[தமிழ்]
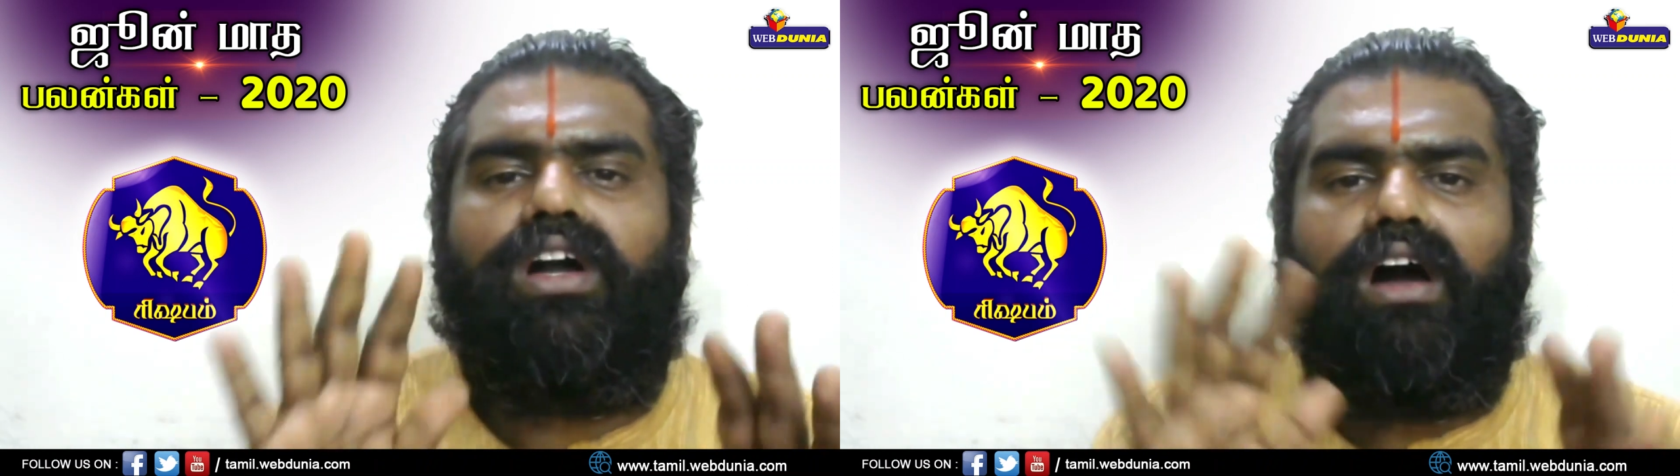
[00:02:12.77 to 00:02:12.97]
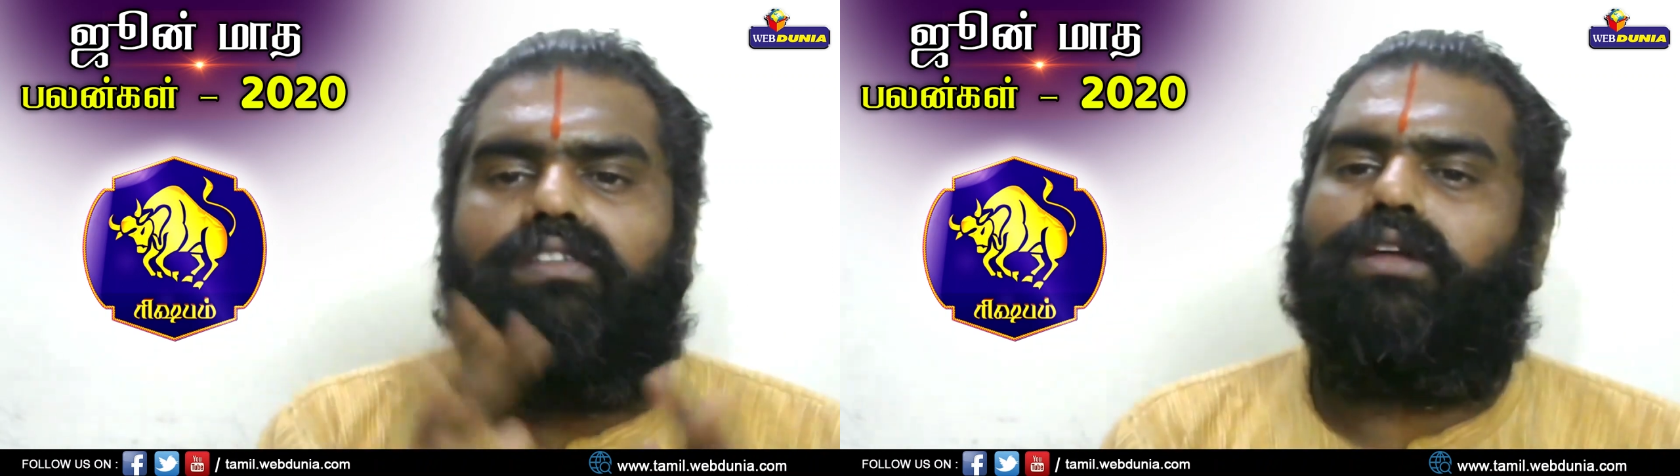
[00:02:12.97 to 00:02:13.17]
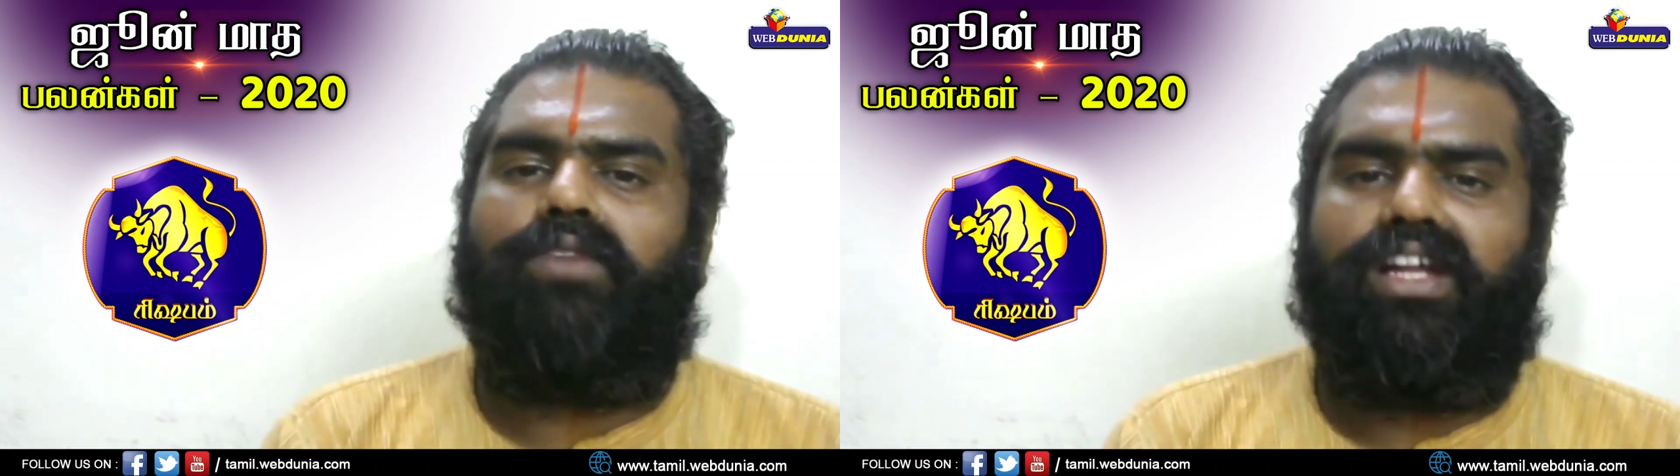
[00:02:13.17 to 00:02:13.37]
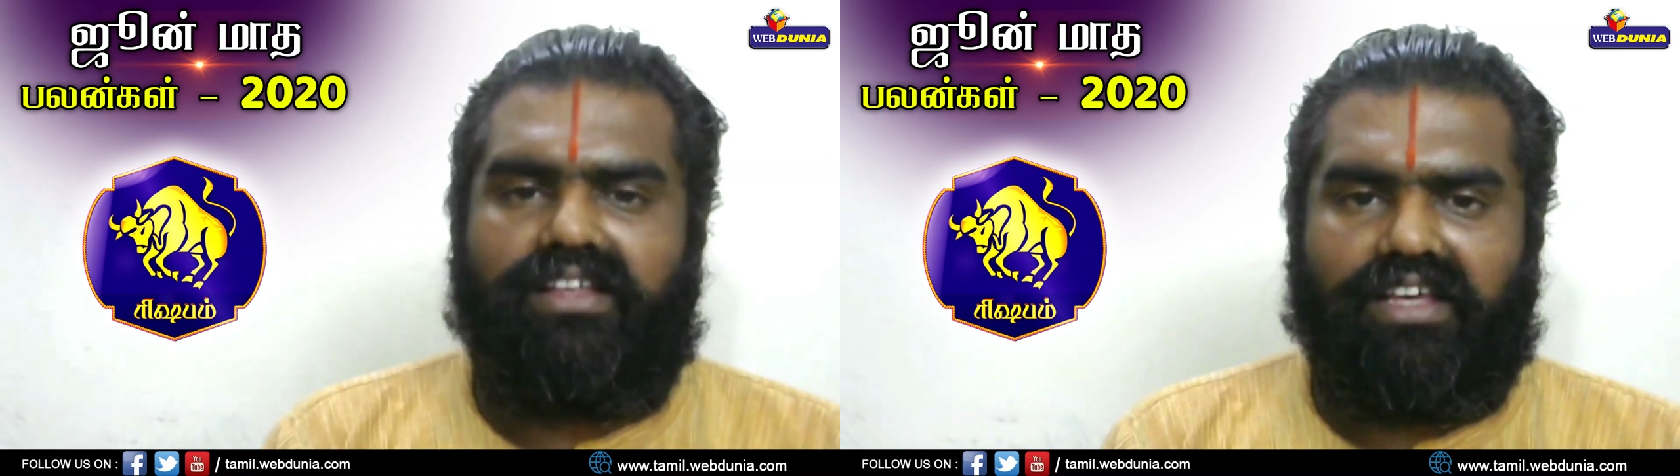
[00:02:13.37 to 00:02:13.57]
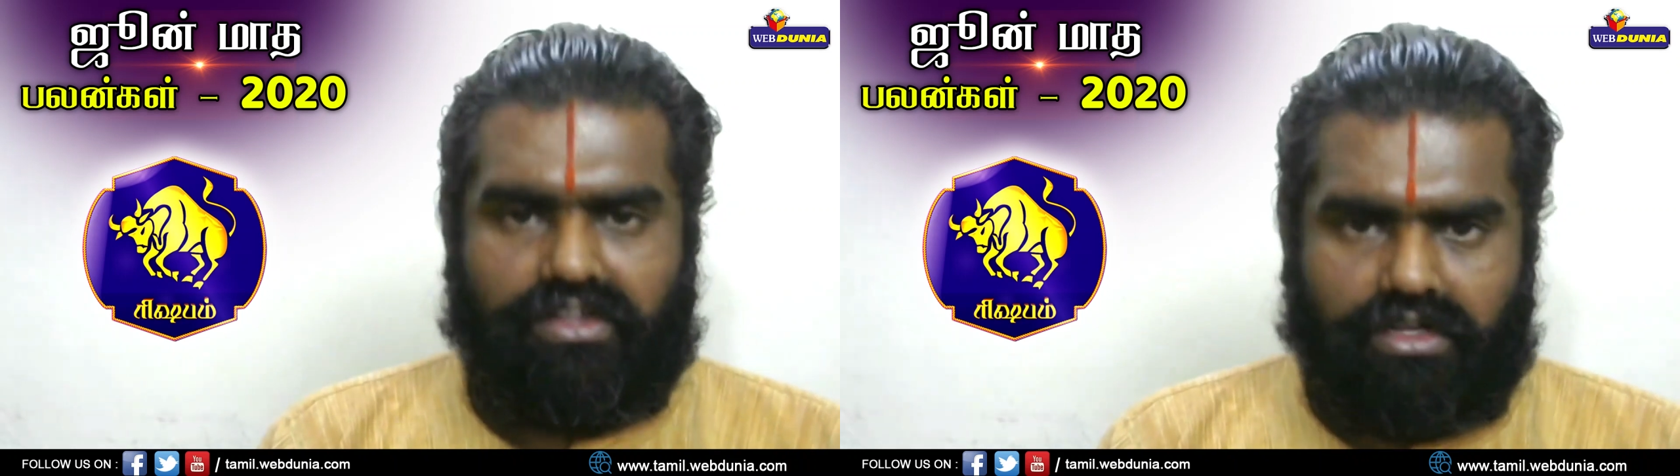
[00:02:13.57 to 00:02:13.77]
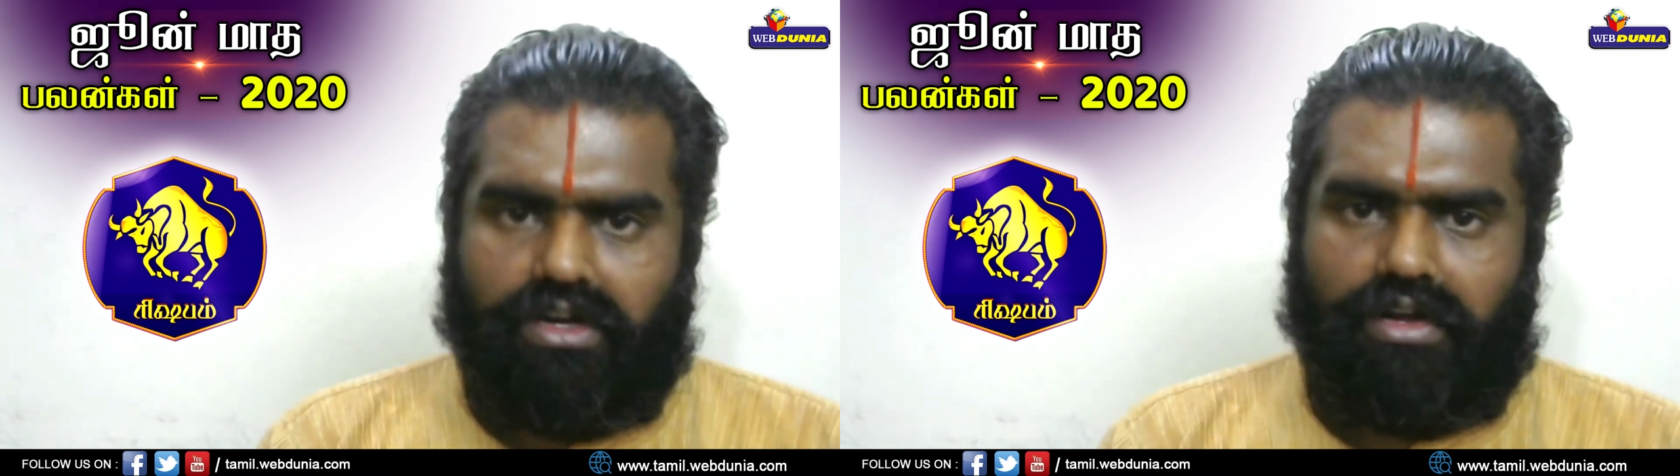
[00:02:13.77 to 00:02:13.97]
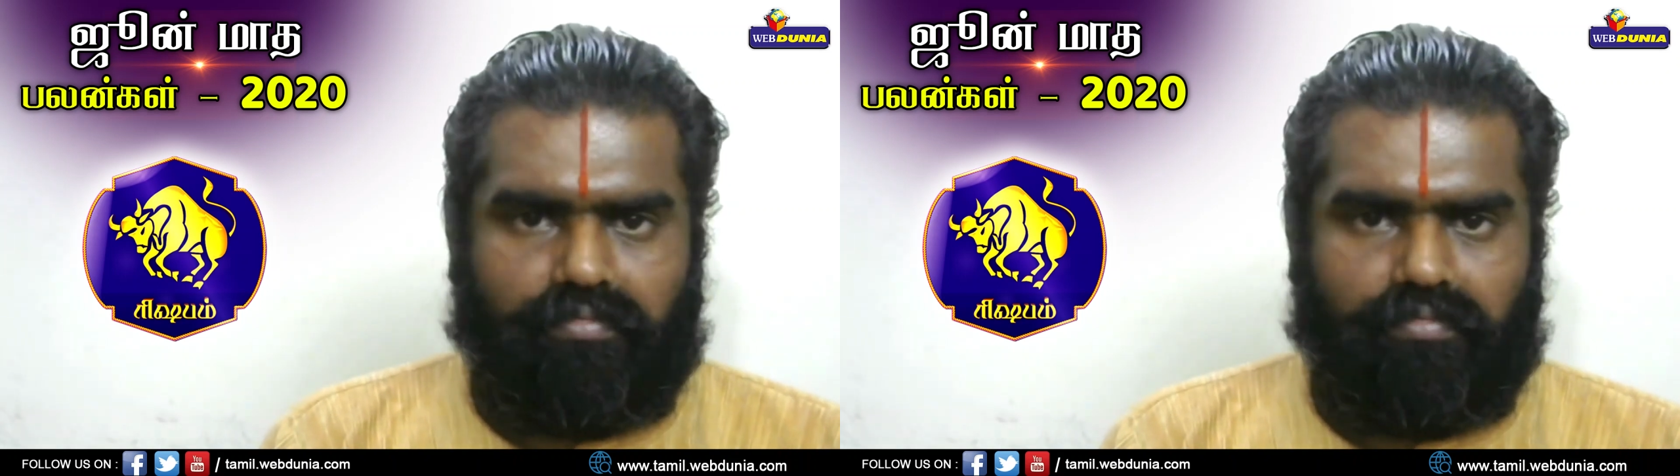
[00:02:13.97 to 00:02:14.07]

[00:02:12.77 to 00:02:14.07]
கவனமாக நீங்கள் எடுத்துக்கணும்